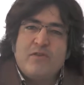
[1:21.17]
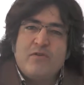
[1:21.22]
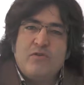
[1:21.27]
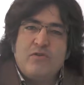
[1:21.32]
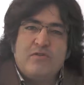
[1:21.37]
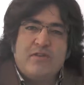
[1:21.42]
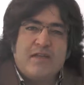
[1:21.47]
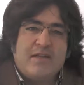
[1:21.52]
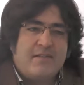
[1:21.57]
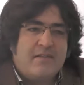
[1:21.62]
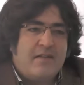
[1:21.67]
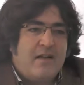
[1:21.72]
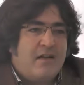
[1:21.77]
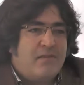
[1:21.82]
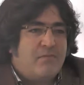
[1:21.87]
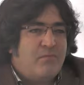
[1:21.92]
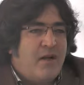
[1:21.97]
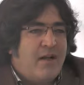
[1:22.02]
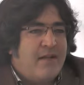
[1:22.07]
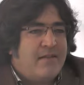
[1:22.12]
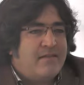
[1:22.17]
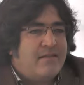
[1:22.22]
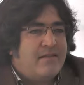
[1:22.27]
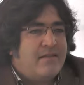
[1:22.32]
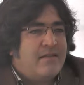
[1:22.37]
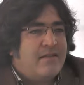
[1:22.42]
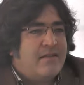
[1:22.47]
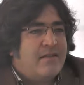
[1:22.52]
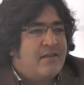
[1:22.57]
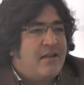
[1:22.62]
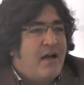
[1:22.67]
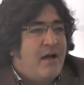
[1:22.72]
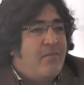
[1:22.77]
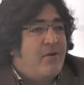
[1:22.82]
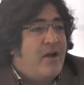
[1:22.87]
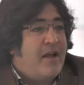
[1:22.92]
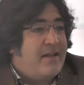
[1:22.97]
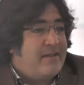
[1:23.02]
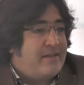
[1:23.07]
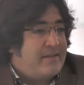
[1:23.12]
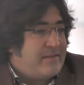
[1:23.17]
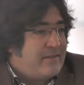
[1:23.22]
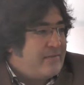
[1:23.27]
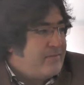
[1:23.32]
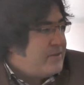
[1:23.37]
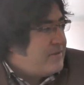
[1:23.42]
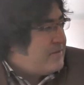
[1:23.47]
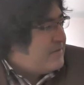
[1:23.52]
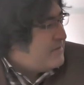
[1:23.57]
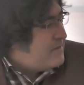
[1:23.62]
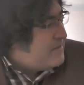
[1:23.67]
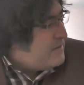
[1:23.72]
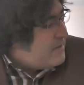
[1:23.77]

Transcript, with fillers: Yüksek Ziraat Mühendisi Gıda Mühendisimiz